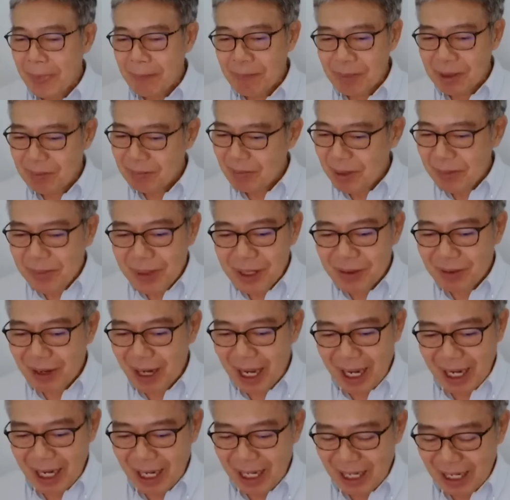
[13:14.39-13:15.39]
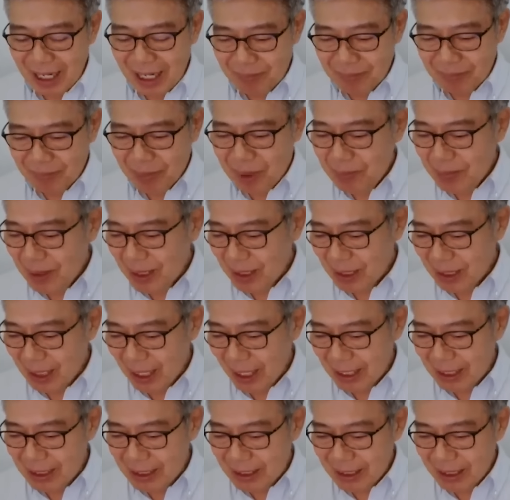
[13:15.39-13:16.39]
มันไม่มีแรงอะไรไม่มี
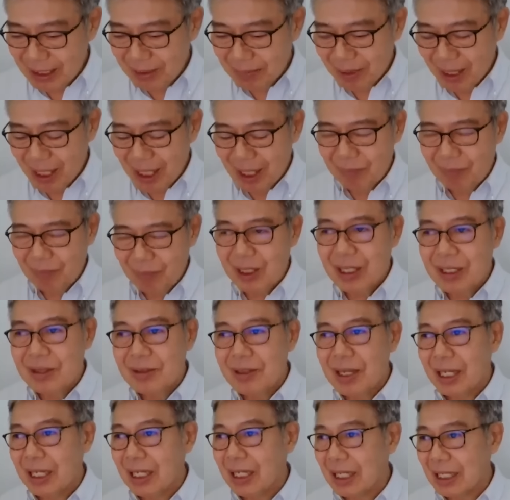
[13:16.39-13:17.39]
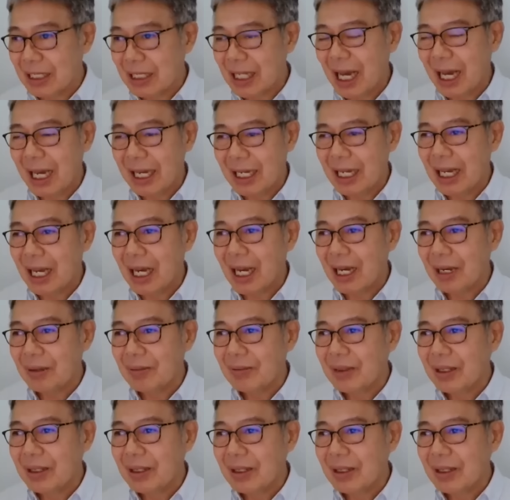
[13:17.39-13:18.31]
engine มาขับเคลื่อนเศรษฐกิจไทยนะครับ